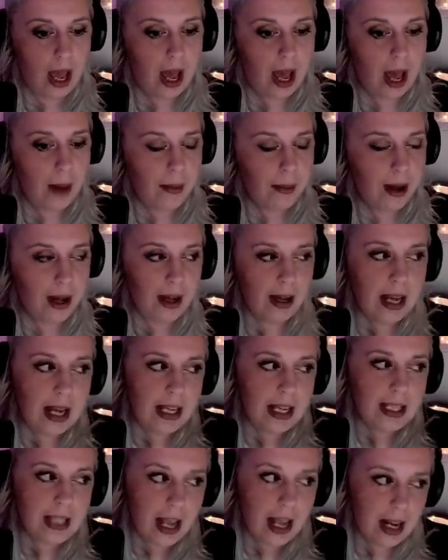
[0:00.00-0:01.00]
aber
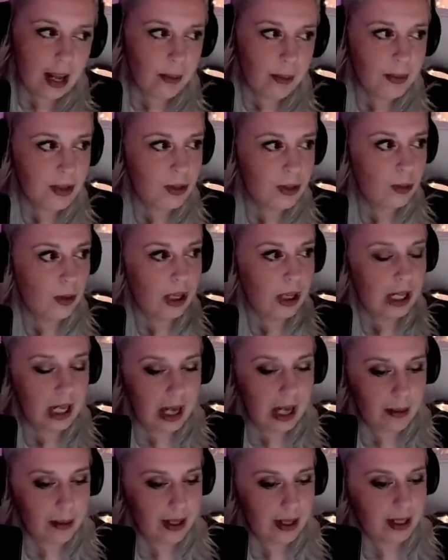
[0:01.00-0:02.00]
sein Name ist nur in
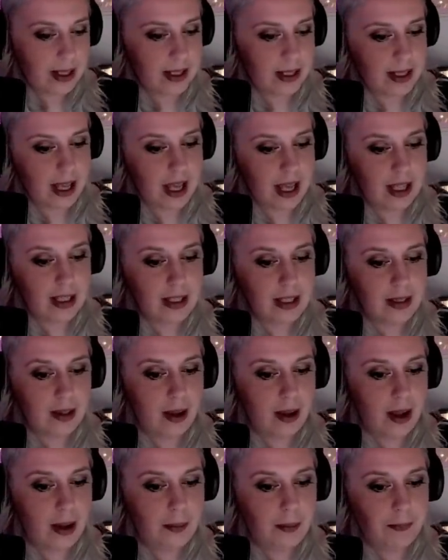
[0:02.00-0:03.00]
Klammern gesetzt.
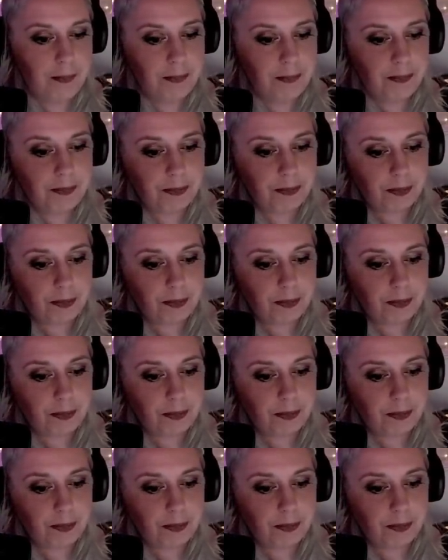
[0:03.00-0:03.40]
Ähm,